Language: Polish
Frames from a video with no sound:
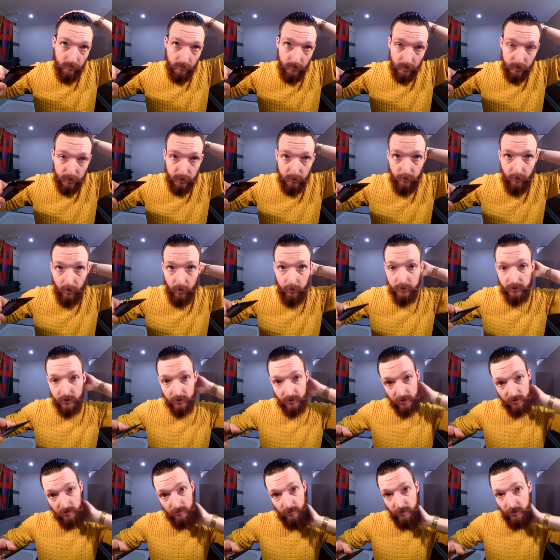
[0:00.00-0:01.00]
Znaczy połysk
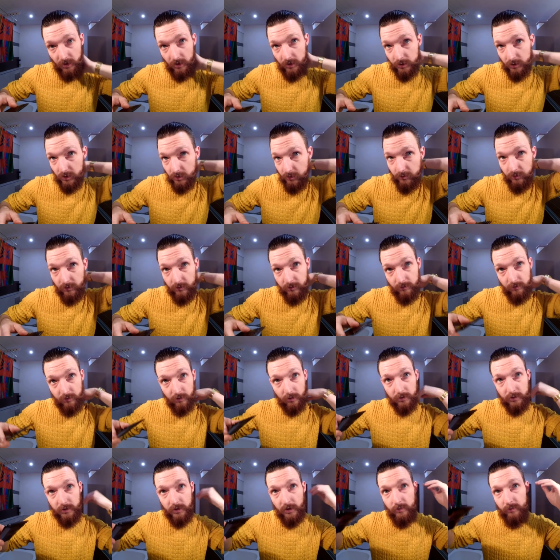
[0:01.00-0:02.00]
się zmniejszy, w to
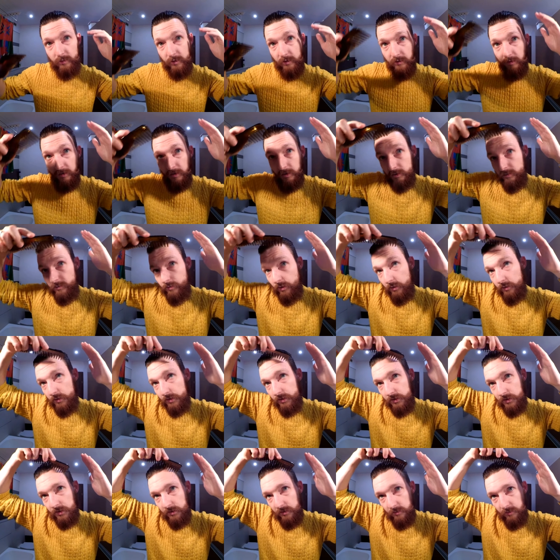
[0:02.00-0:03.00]
chciałem powiedzieć.
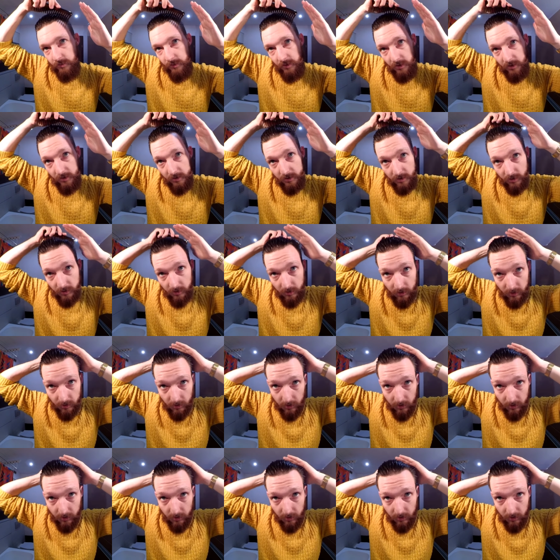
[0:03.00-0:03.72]
Połysk się zmniejszy,